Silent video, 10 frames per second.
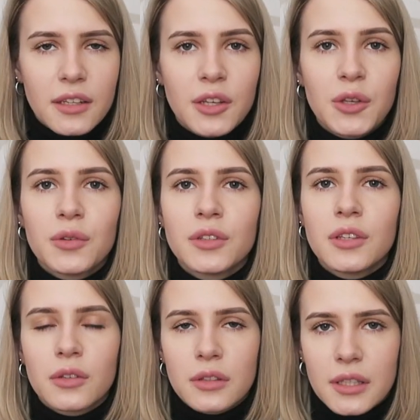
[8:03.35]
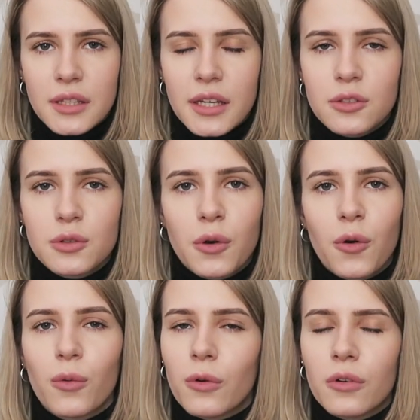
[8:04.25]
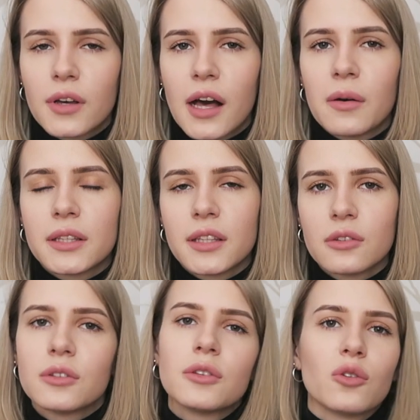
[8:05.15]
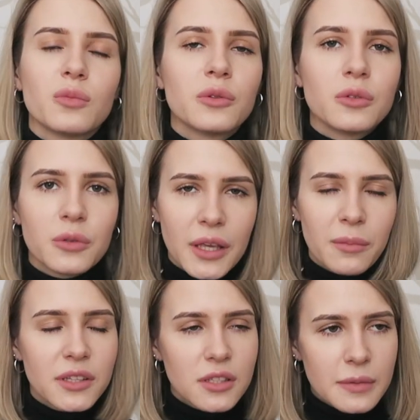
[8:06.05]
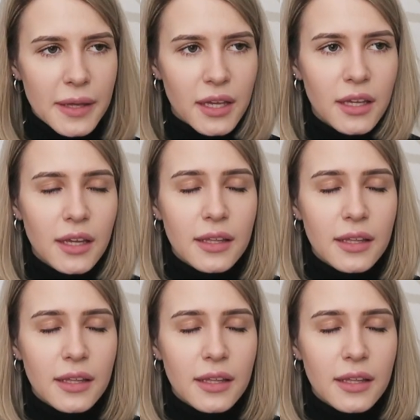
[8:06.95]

理由によって対処法も変わってくると思うのでまずは